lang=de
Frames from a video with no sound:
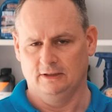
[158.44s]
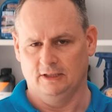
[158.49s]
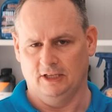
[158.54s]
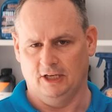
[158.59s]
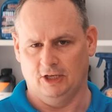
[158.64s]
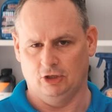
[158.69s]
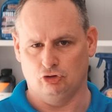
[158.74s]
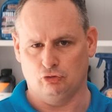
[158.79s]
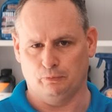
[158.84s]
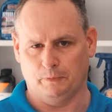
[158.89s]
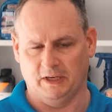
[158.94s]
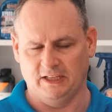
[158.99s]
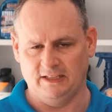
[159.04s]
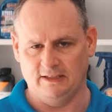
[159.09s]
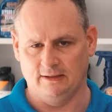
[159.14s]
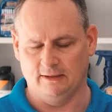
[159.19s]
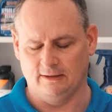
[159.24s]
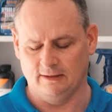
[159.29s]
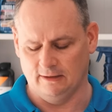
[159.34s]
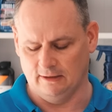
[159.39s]

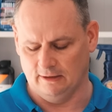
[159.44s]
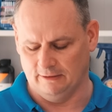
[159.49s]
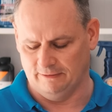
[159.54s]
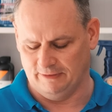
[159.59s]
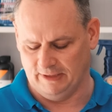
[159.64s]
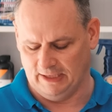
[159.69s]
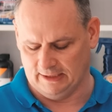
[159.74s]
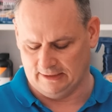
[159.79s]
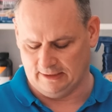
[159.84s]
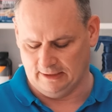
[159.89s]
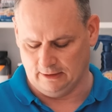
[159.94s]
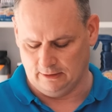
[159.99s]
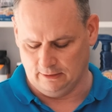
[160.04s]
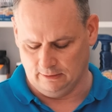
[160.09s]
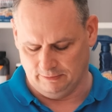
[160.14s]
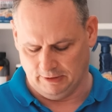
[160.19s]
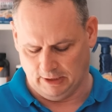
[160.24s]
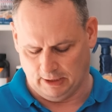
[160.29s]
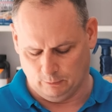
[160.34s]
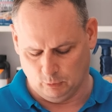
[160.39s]
entsprechend äh, wertig.
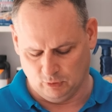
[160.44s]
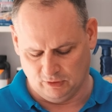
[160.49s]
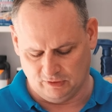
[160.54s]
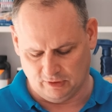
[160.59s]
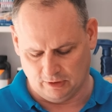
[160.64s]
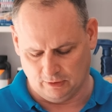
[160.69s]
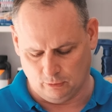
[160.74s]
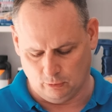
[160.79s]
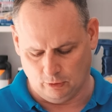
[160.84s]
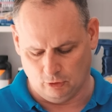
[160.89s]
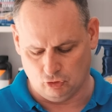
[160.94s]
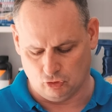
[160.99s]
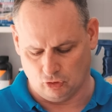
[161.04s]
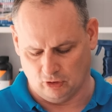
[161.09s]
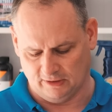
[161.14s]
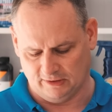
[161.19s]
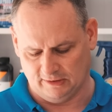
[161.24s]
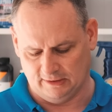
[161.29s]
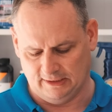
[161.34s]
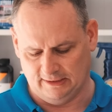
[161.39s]
Wir haben uns dazu
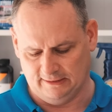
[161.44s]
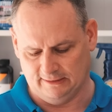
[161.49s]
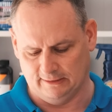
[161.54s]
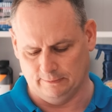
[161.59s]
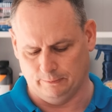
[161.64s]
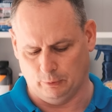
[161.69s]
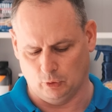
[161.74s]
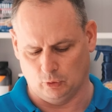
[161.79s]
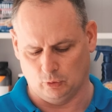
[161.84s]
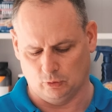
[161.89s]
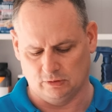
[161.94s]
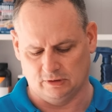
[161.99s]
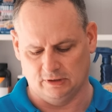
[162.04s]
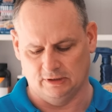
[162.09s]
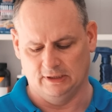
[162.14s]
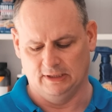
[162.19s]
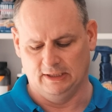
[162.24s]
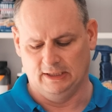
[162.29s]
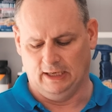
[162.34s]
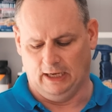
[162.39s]
entschlossen, diese
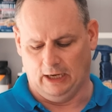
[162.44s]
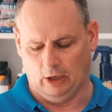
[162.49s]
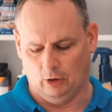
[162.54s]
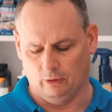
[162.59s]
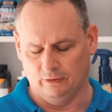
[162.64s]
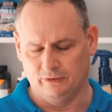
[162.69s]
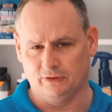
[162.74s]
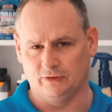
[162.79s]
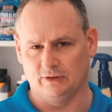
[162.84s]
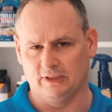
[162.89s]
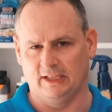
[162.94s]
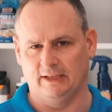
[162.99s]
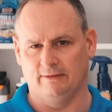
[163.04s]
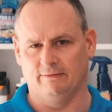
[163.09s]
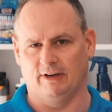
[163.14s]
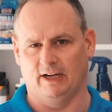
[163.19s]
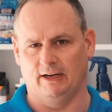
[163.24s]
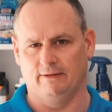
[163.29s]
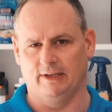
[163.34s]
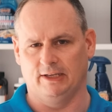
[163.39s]
Produkte
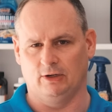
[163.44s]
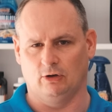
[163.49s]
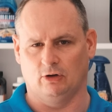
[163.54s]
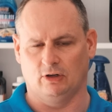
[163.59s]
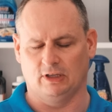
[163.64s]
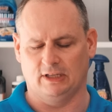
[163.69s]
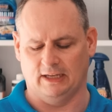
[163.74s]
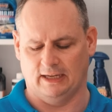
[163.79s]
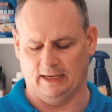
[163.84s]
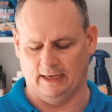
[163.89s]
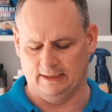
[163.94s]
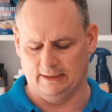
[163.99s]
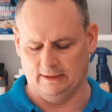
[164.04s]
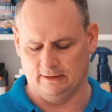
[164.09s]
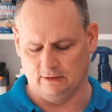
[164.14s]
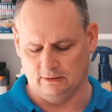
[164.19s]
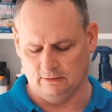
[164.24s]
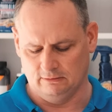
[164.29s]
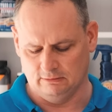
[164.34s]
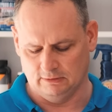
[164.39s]
aufzunehmen, weil wir noch
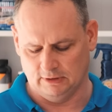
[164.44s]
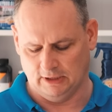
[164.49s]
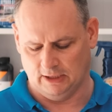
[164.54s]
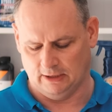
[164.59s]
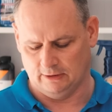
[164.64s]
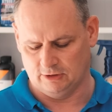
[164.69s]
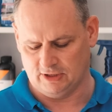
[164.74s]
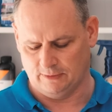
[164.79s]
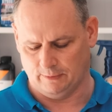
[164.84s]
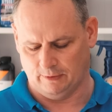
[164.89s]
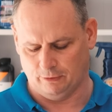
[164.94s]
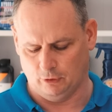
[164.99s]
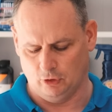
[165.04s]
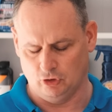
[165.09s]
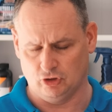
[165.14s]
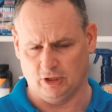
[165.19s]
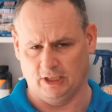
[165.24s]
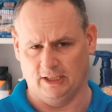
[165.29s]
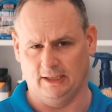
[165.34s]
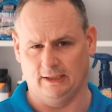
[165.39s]
keinen ja, ich sag mal,
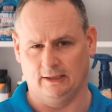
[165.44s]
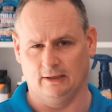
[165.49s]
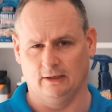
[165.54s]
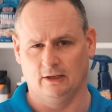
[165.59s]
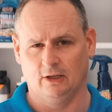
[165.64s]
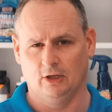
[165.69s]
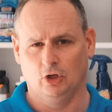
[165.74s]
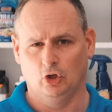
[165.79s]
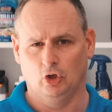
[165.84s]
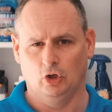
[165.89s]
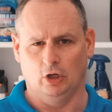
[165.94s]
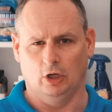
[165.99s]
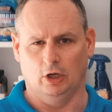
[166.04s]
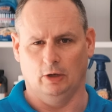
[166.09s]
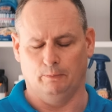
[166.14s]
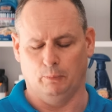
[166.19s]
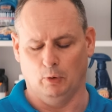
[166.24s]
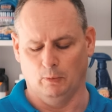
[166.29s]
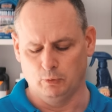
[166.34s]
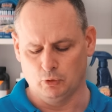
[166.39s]
vollständigen
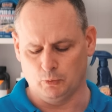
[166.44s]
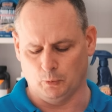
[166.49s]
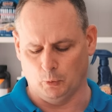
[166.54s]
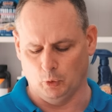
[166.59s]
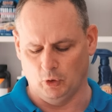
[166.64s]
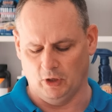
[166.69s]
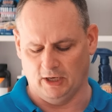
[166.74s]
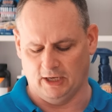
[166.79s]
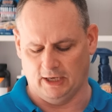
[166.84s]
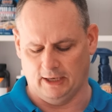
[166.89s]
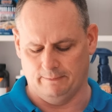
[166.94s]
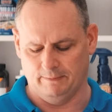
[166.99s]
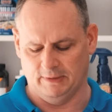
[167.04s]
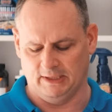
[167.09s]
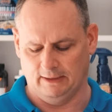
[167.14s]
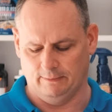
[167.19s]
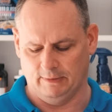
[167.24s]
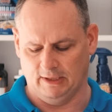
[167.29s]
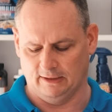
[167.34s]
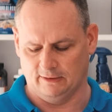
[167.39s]
äh, Pumpsprüher haben, mit
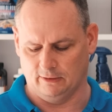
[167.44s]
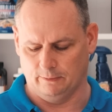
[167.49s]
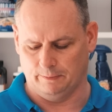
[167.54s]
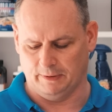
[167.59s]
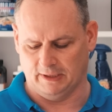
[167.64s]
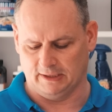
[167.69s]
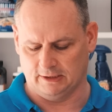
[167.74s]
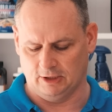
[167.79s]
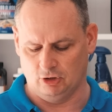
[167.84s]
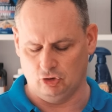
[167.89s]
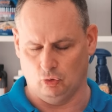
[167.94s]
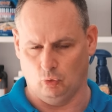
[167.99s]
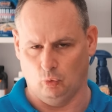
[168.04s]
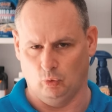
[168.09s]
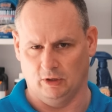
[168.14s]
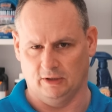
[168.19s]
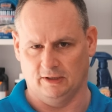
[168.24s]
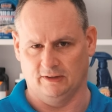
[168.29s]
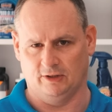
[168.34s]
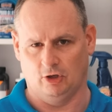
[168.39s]
dem ihr also praktisch,
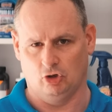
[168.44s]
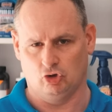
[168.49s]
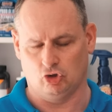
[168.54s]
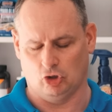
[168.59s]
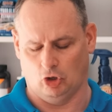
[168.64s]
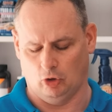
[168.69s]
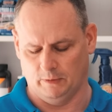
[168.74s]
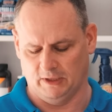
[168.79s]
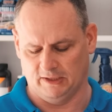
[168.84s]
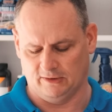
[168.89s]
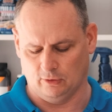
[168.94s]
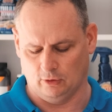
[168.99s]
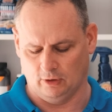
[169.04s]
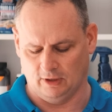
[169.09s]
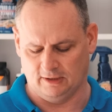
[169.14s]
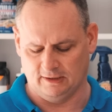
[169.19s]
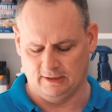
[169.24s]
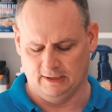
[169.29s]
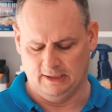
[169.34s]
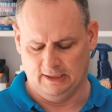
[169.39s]
ohne dass ihr Schaum
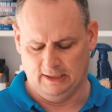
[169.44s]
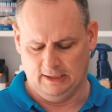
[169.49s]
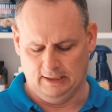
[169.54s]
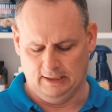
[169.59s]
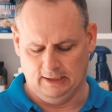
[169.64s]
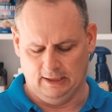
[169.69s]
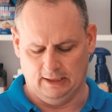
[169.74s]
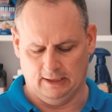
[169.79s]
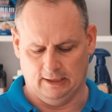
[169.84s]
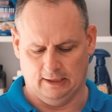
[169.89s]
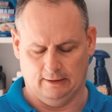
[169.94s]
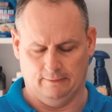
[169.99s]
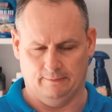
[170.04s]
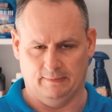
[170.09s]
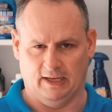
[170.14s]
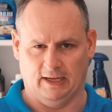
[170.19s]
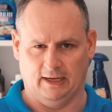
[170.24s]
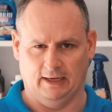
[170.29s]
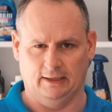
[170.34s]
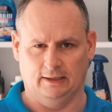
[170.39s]
erzeugt,
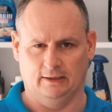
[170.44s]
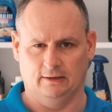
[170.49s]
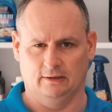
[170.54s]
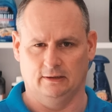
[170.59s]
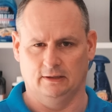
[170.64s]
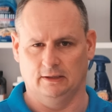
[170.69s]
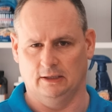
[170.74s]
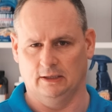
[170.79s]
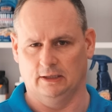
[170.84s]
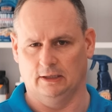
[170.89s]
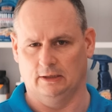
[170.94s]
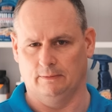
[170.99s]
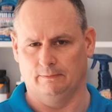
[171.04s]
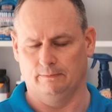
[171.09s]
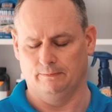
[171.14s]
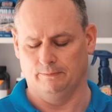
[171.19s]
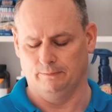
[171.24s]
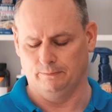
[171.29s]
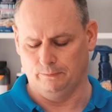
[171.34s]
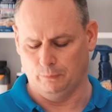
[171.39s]
ähm, einen
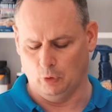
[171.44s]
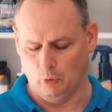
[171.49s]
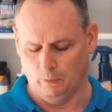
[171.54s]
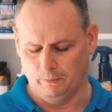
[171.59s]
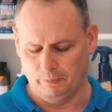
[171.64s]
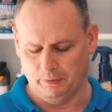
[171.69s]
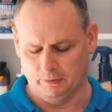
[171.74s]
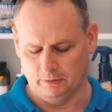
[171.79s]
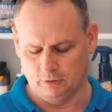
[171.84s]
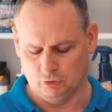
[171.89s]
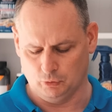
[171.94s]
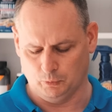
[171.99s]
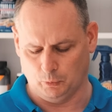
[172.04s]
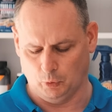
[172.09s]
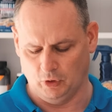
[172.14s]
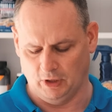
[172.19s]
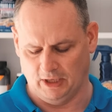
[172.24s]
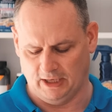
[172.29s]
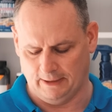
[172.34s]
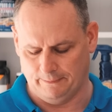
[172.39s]
ähm,
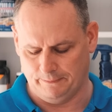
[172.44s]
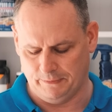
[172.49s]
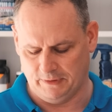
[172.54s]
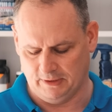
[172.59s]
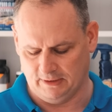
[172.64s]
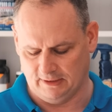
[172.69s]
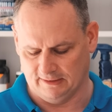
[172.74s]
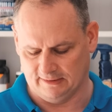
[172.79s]
Pumpsprüher habt.